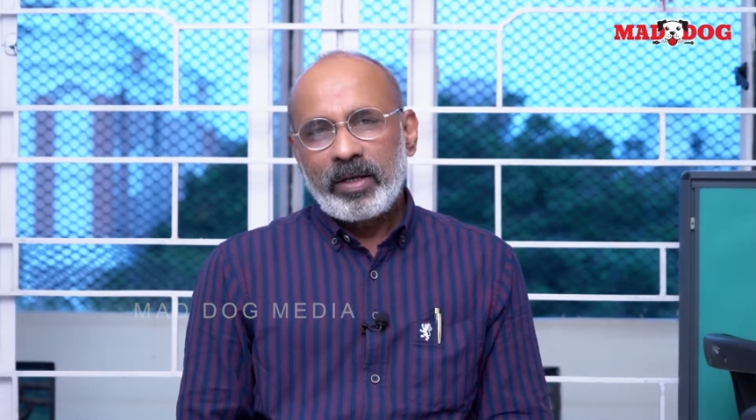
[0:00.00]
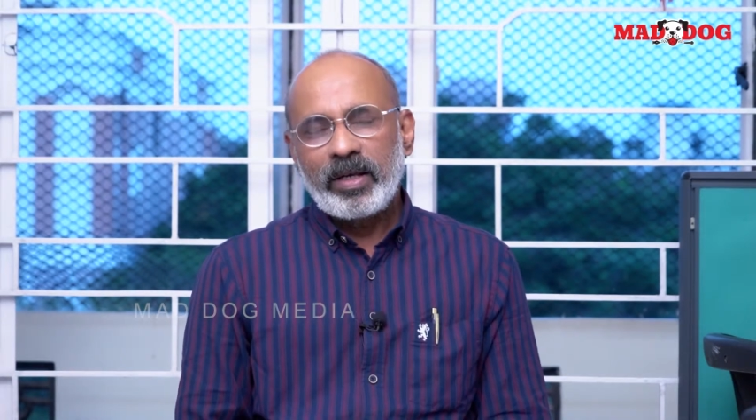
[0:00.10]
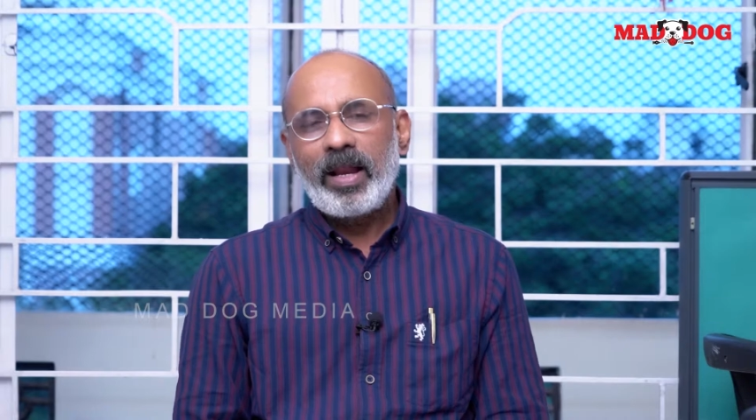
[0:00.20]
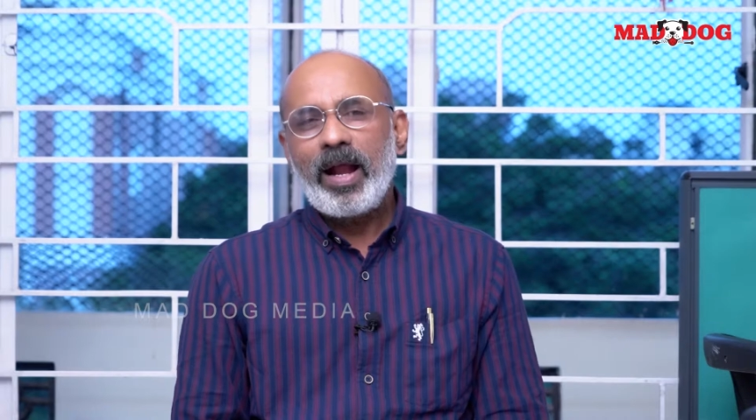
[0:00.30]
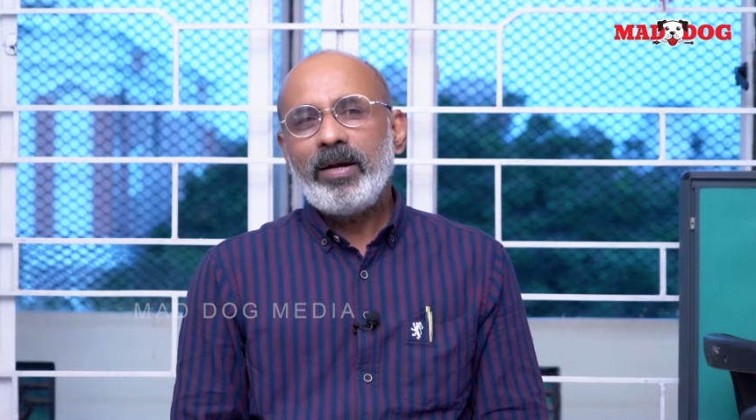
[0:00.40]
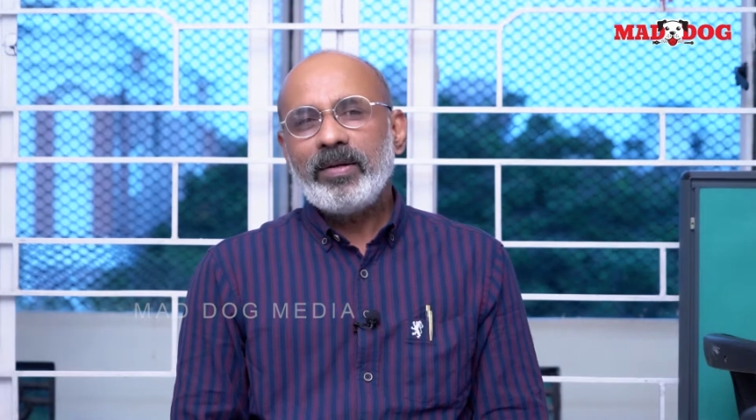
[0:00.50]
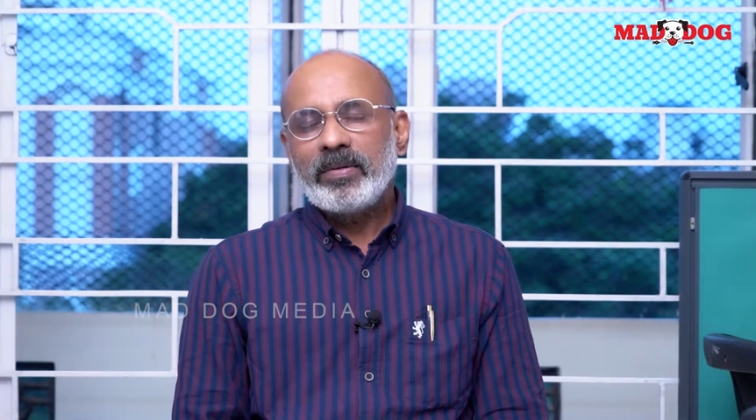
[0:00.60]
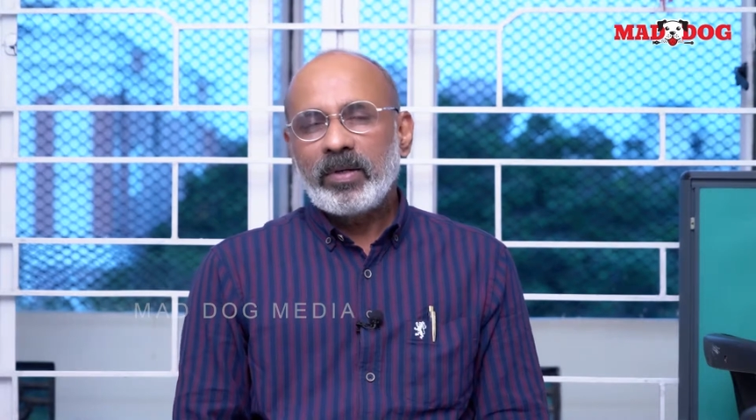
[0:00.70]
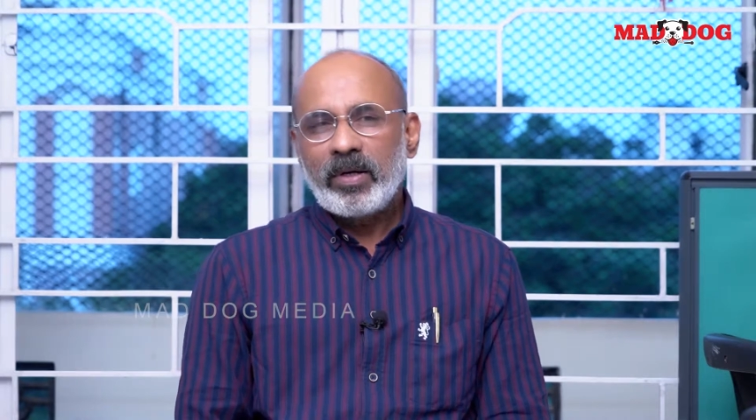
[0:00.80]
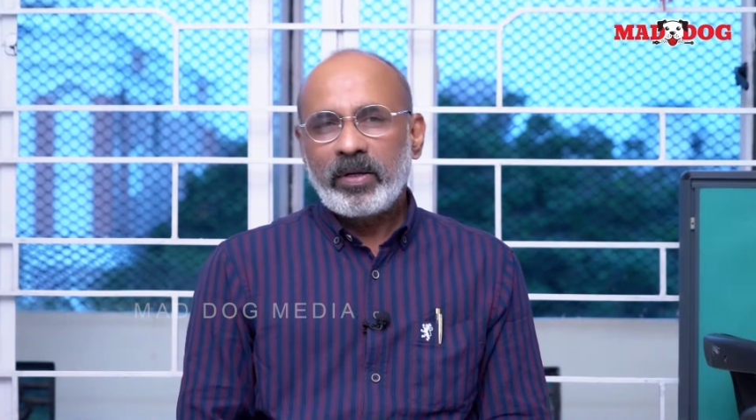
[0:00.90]
ఇంగ్లాండ్
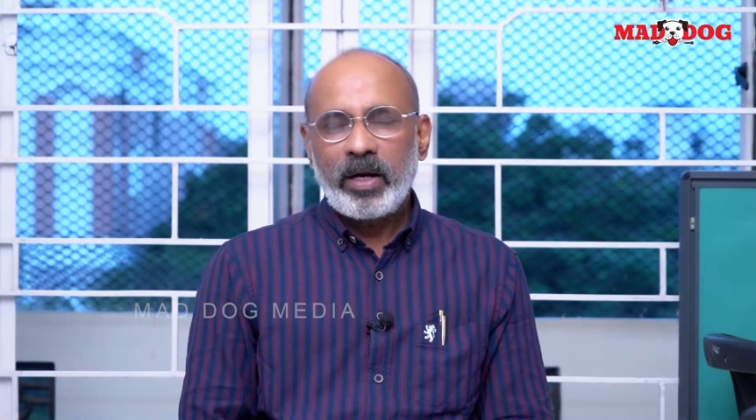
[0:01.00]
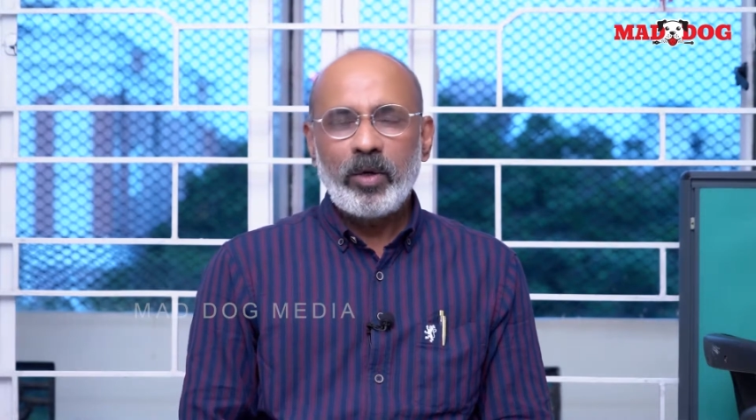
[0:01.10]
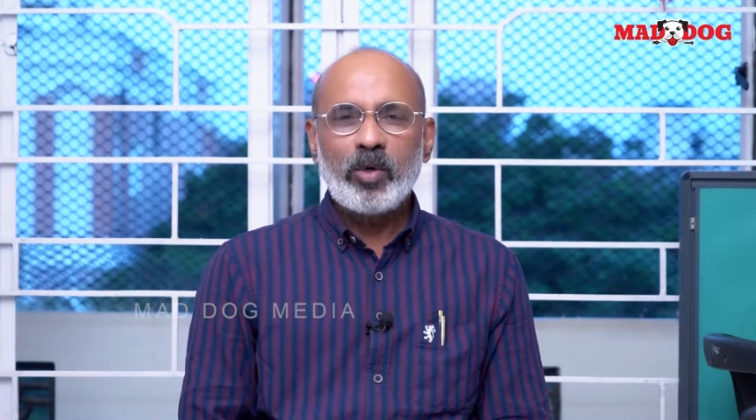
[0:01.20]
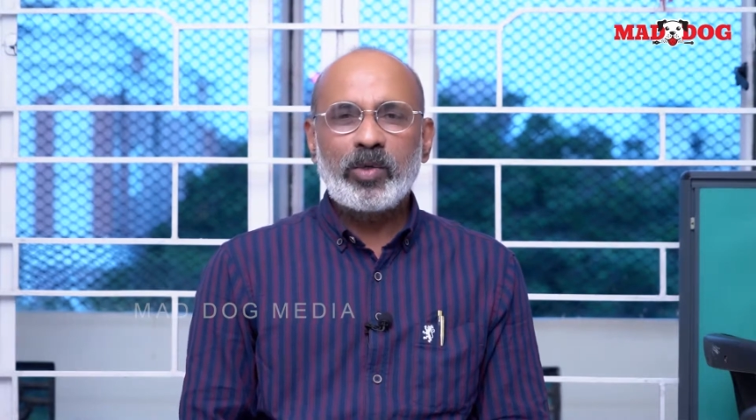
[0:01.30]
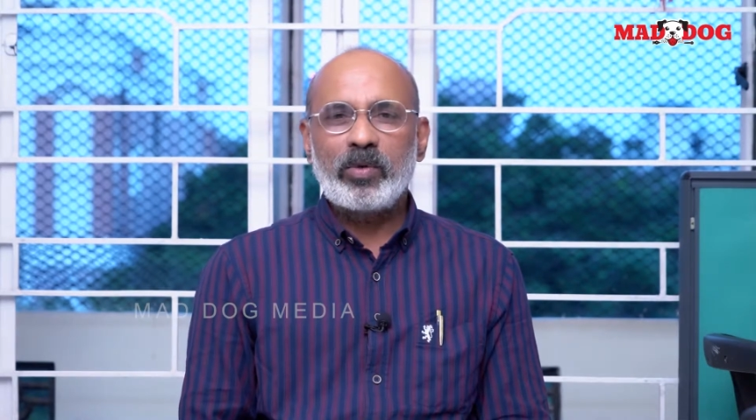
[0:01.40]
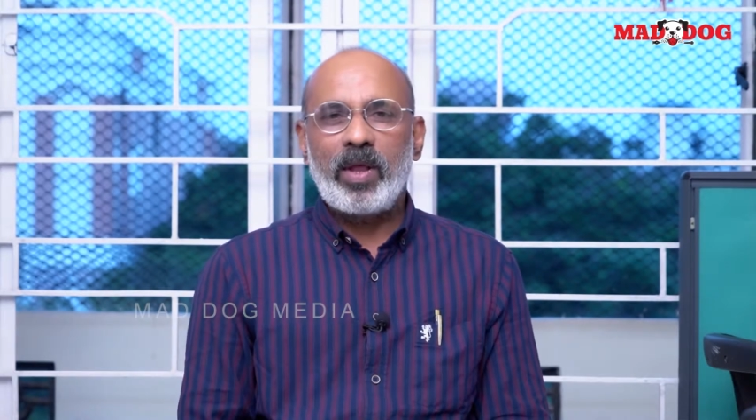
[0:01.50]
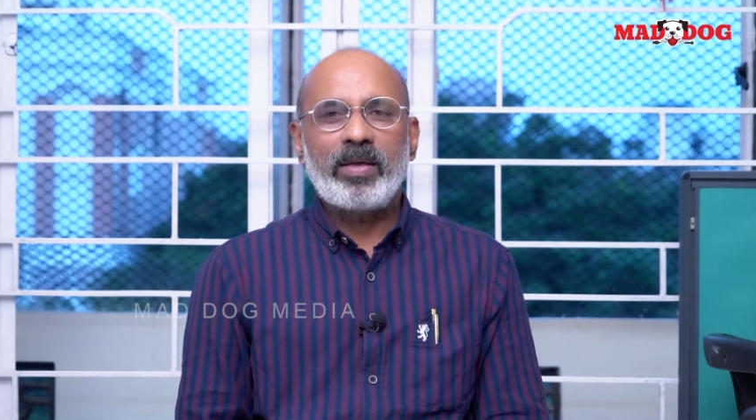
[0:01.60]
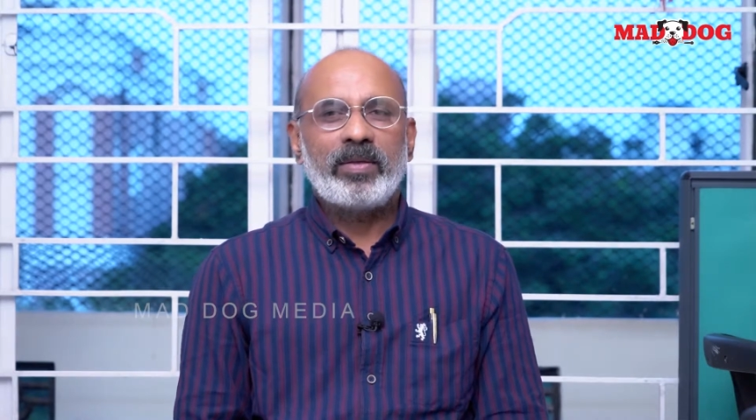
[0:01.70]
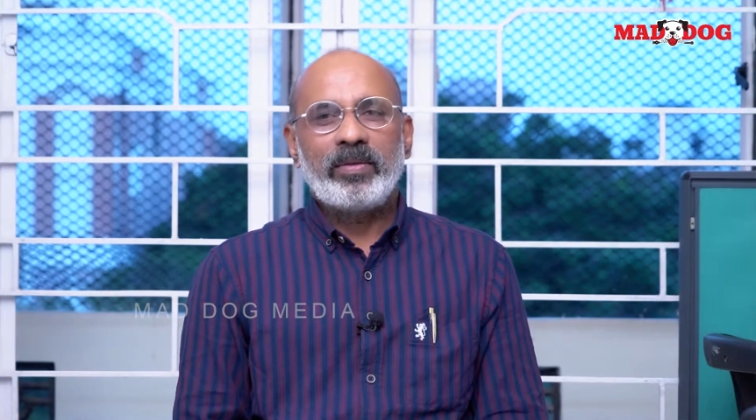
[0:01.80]
రెండు సున్నా